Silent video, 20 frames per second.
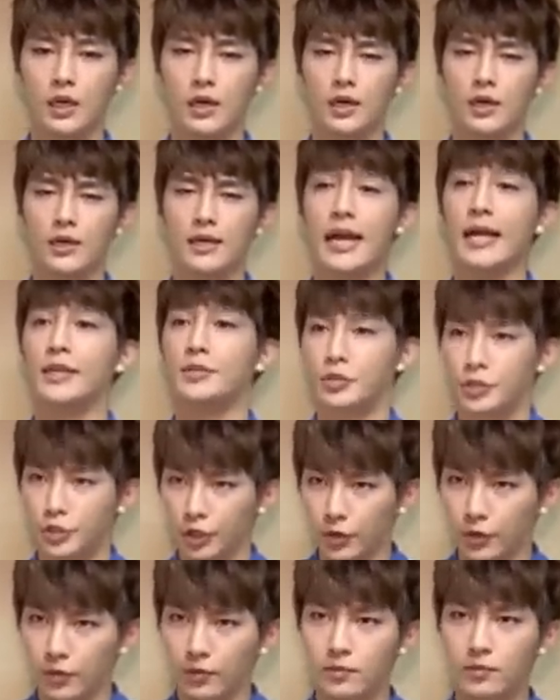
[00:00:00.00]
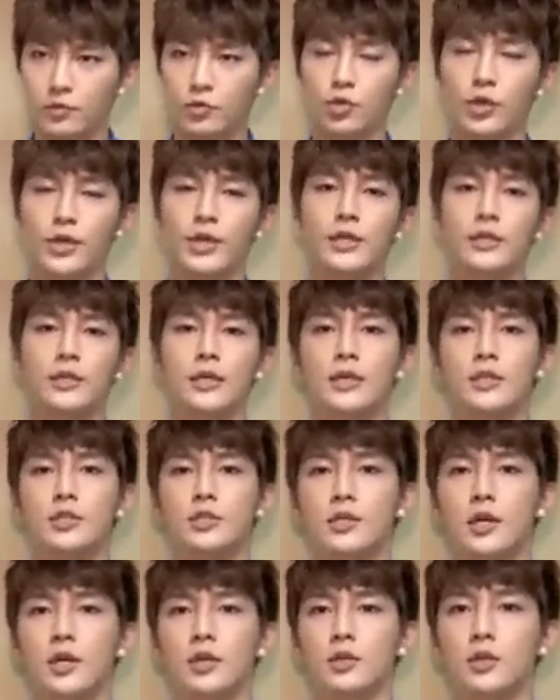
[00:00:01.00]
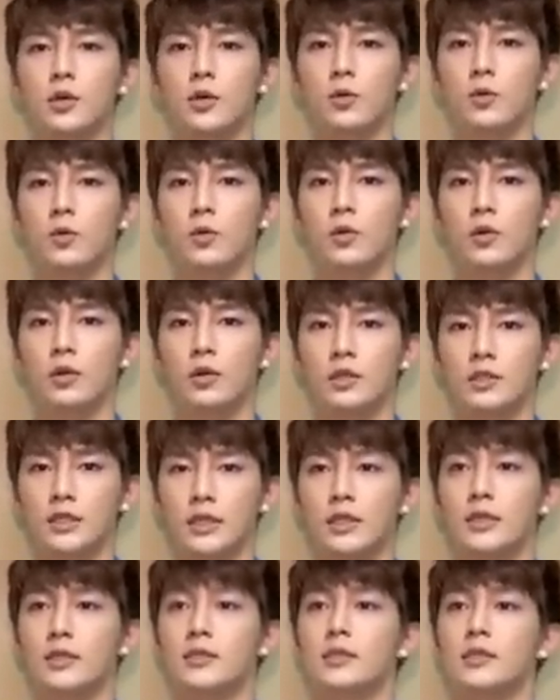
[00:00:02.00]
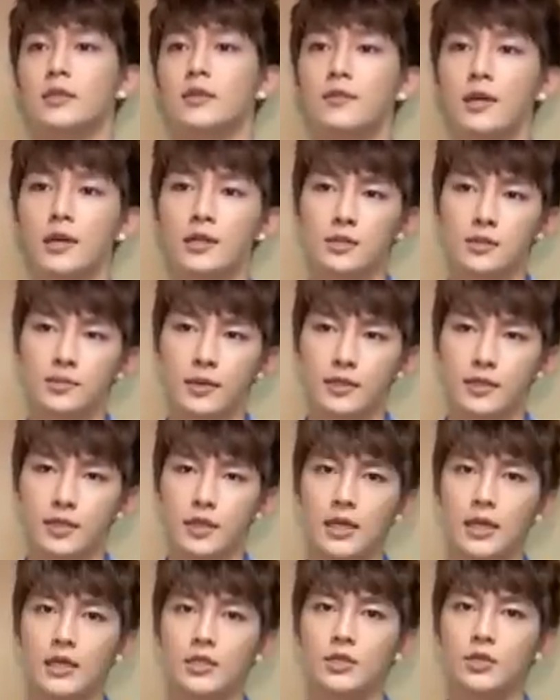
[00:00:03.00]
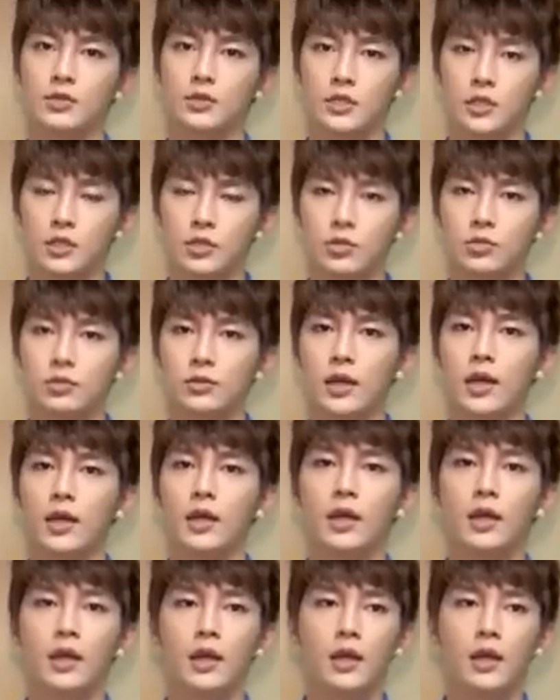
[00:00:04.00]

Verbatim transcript: 呃感受，所以你可以知道透过写歌词的方式把这些感受写出来。